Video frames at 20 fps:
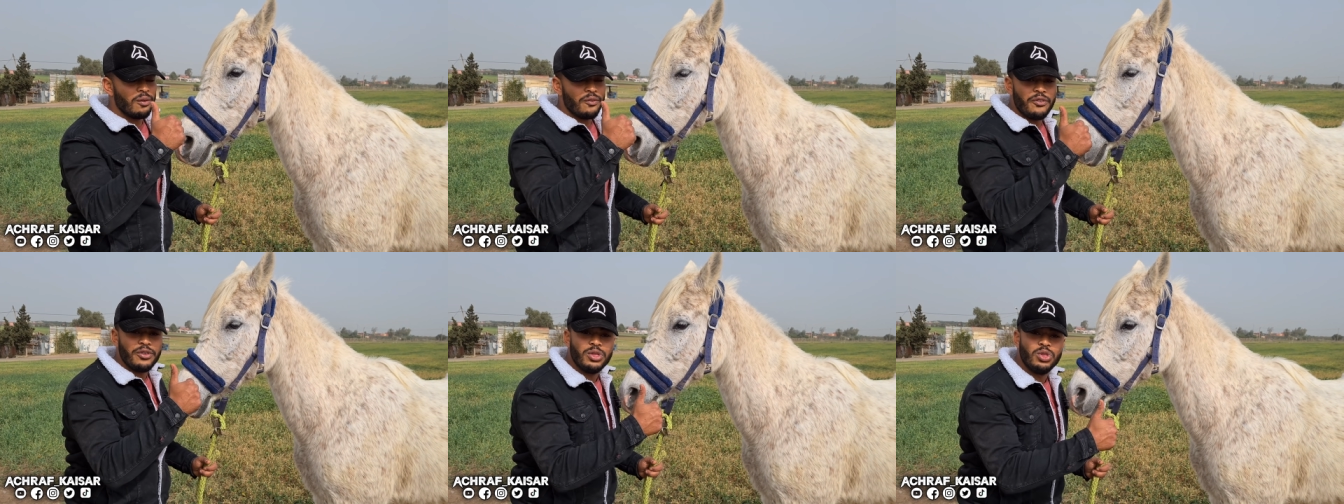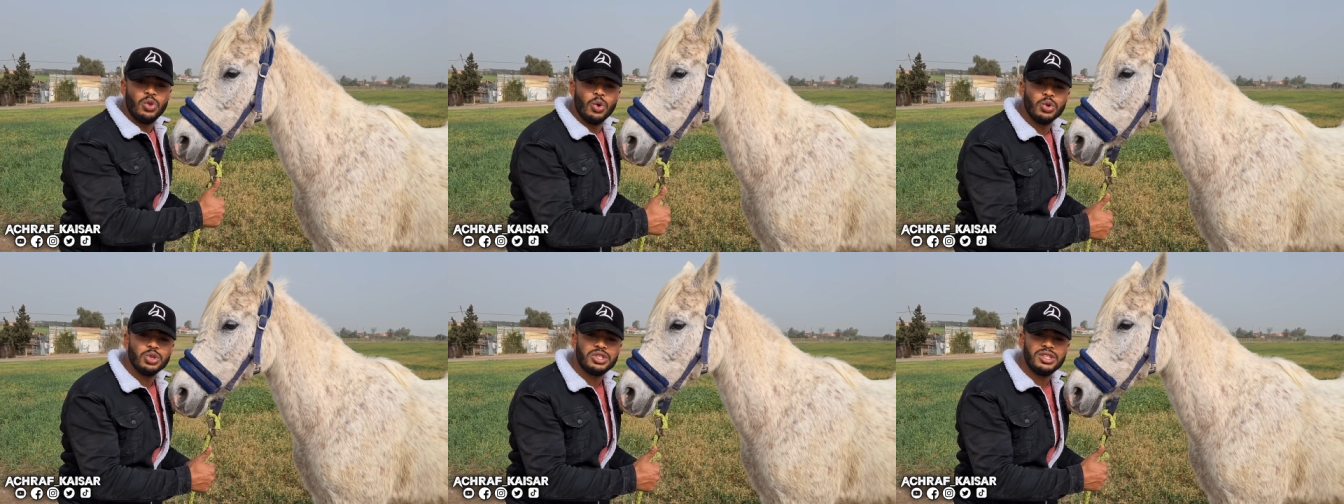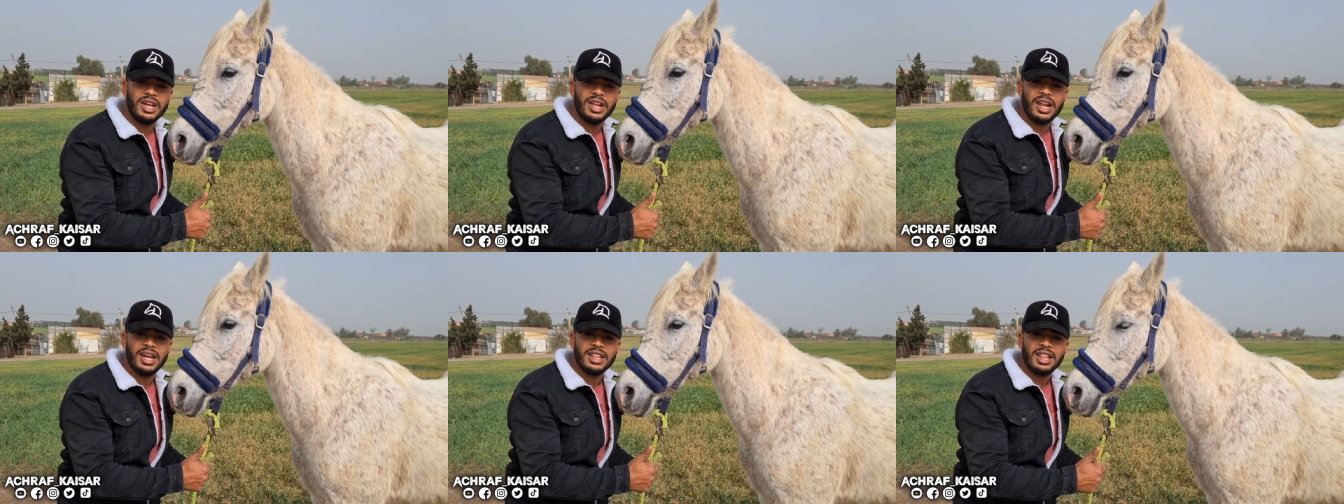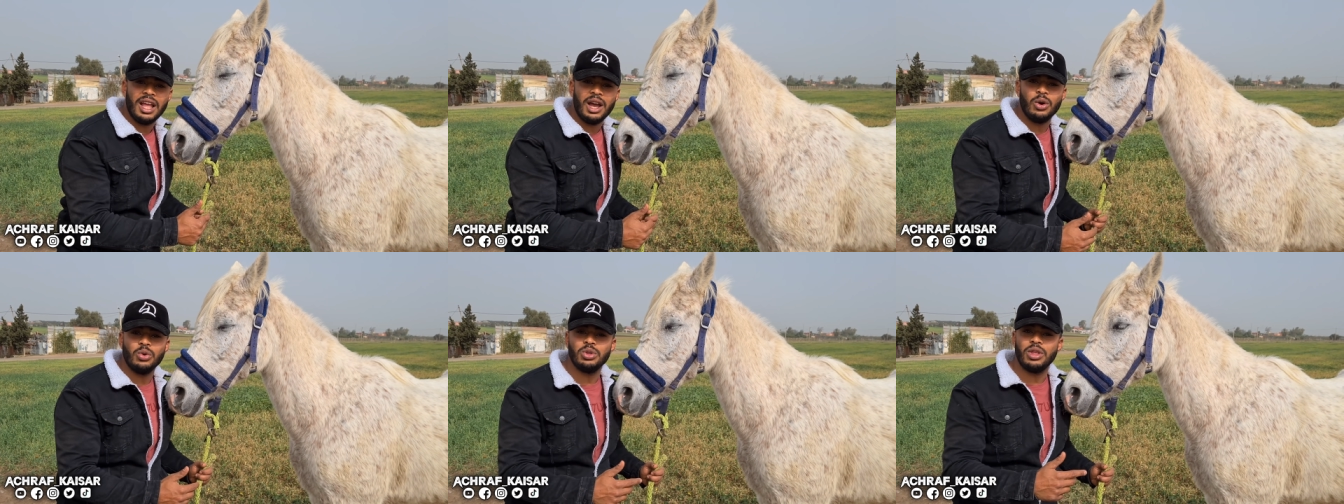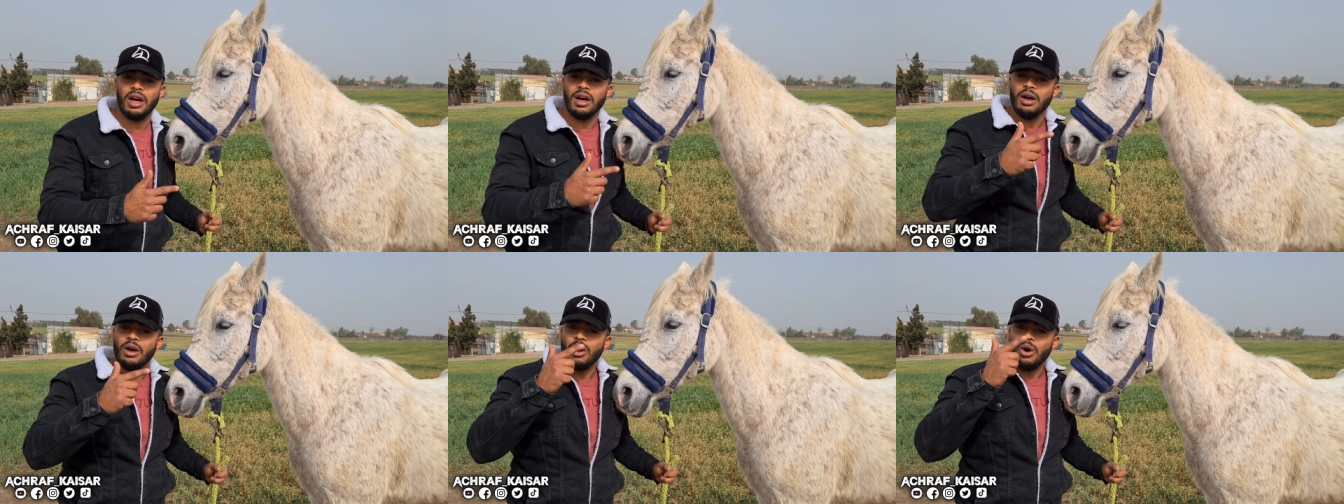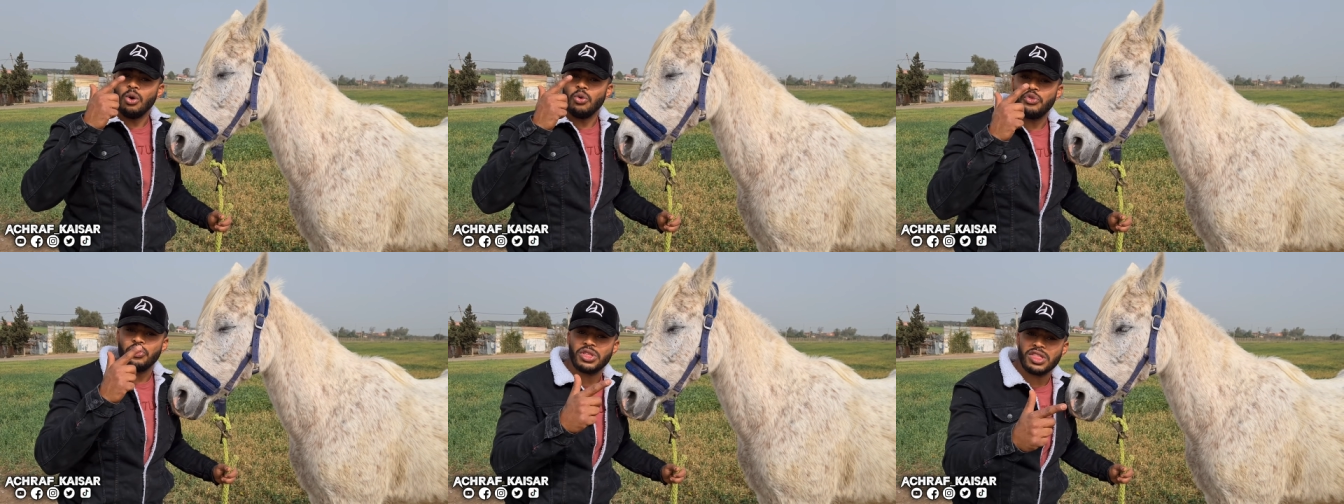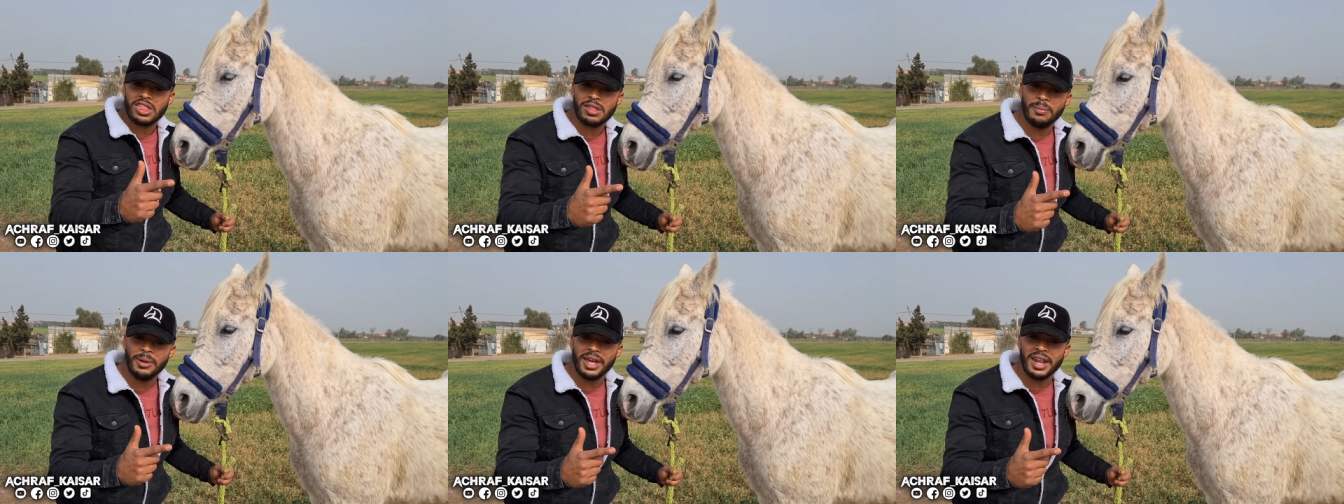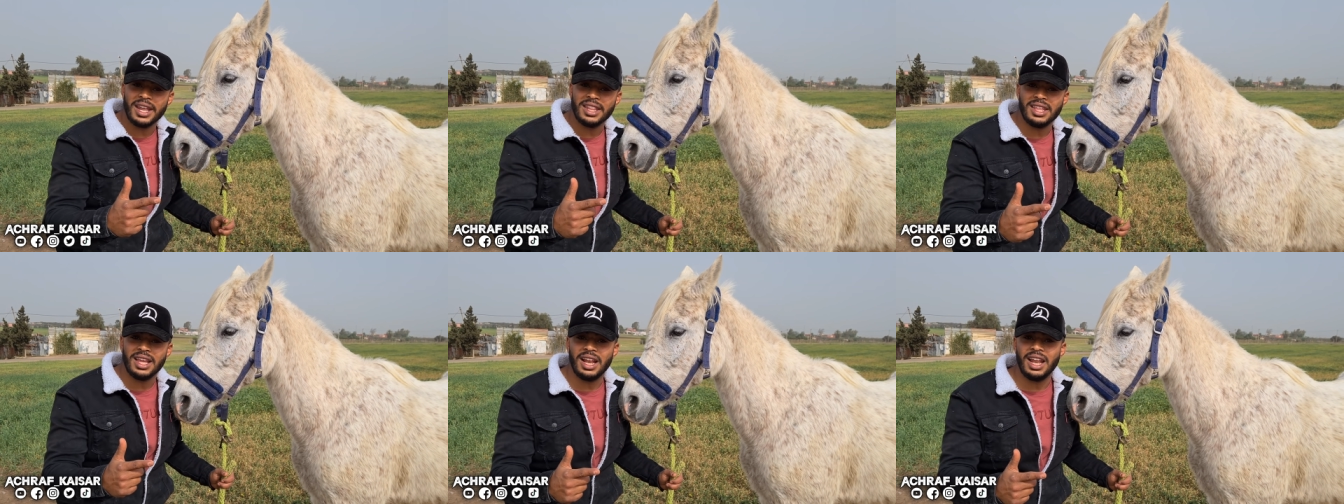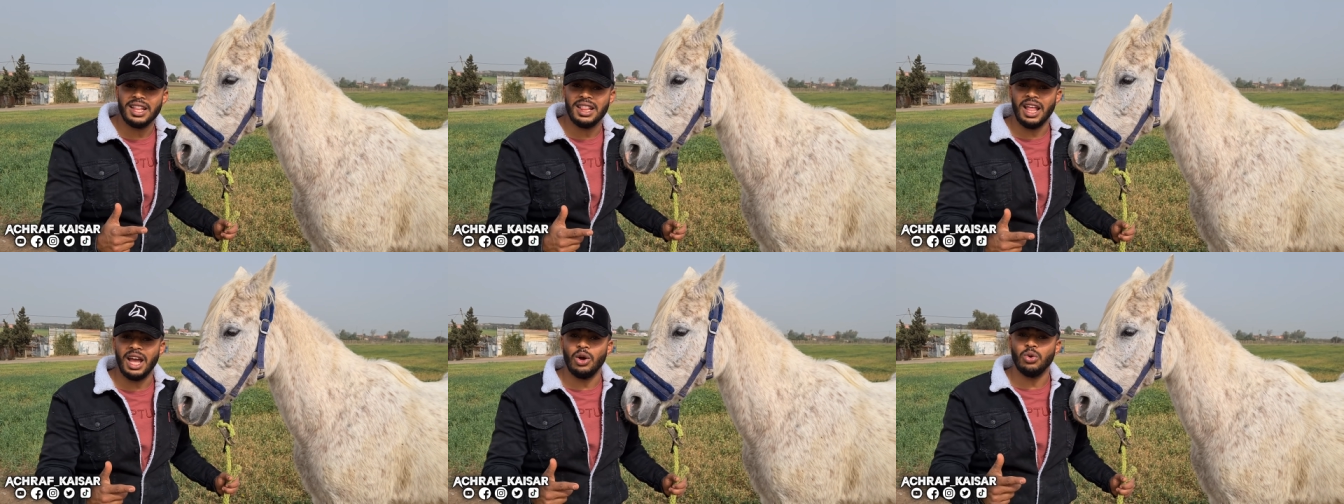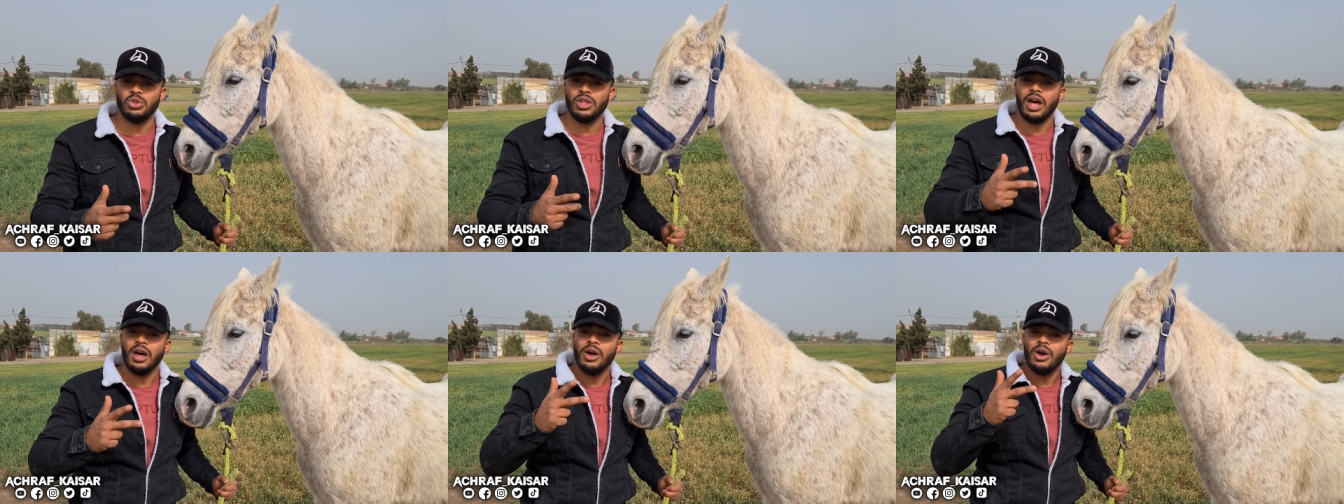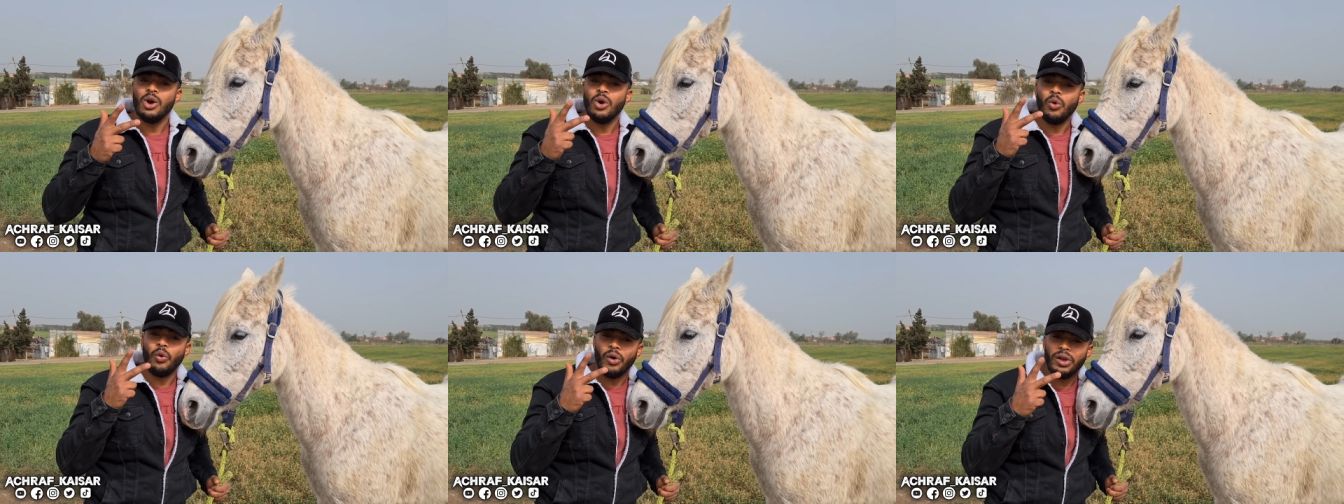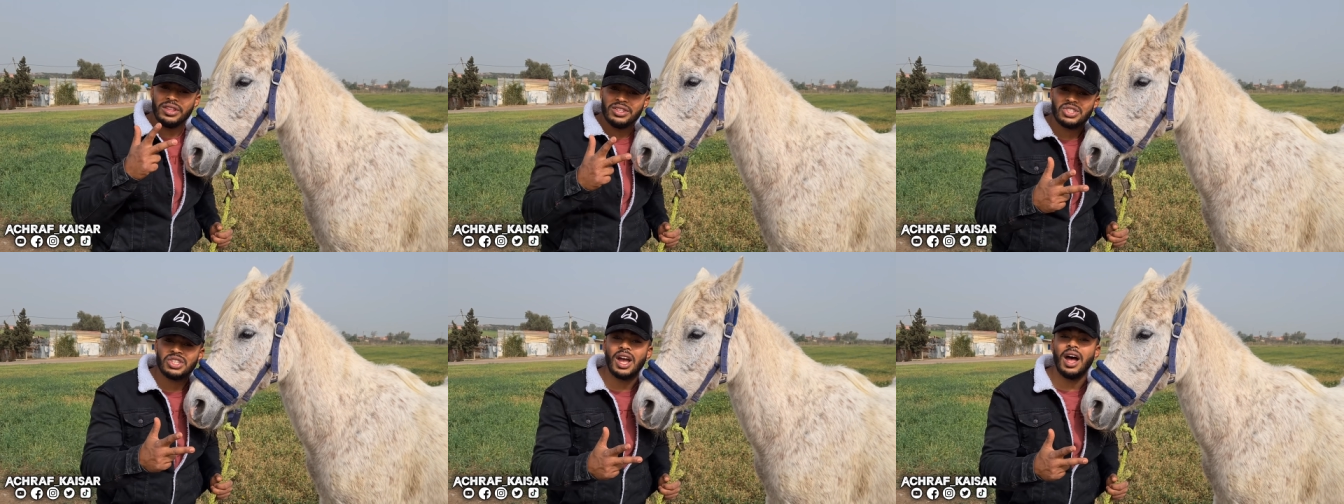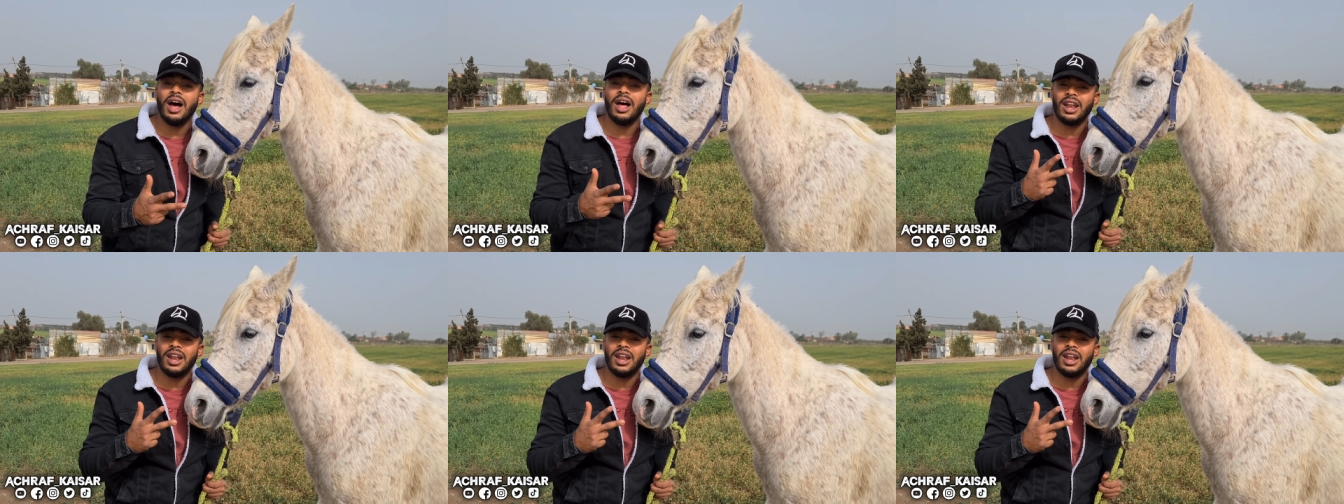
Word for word: في الدوج ديال هذه العوده وفي التصميره ديال هذه العوده وان شاء